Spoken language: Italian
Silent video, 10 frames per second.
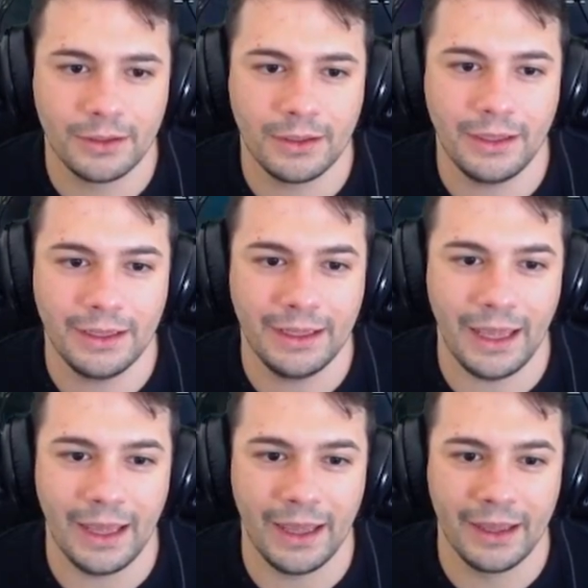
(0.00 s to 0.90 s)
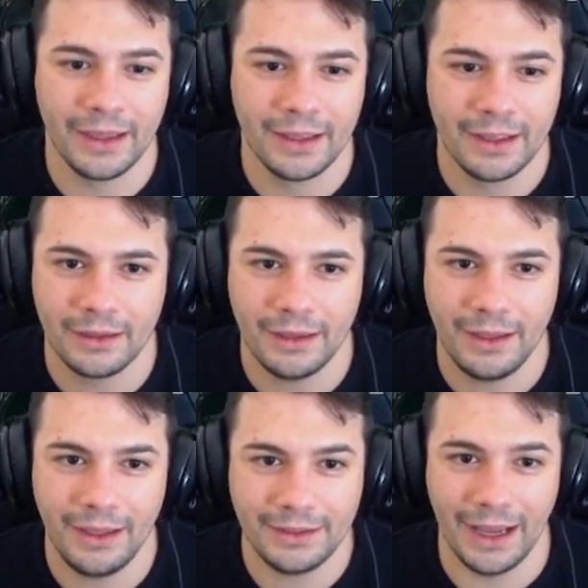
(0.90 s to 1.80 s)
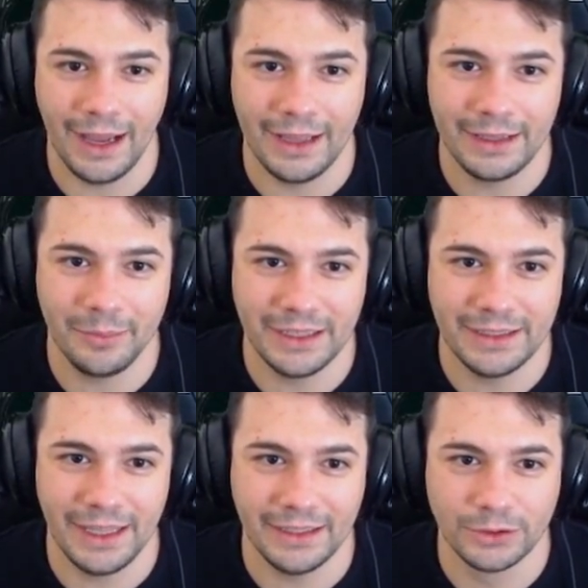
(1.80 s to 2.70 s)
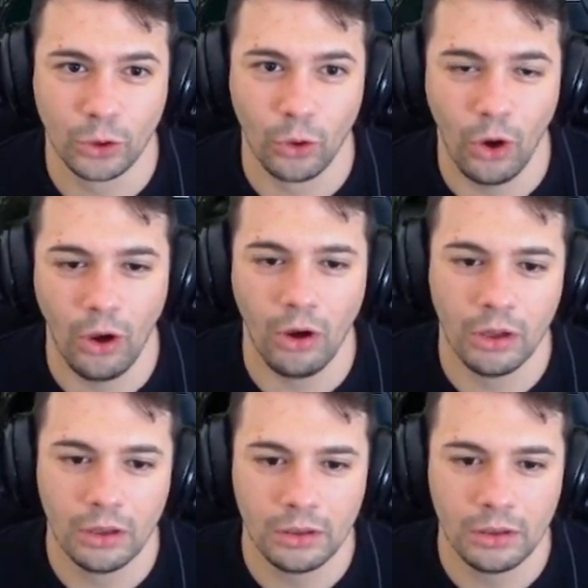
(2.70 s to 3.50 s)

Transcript: E che è? E dai, rimani dentro. Oh.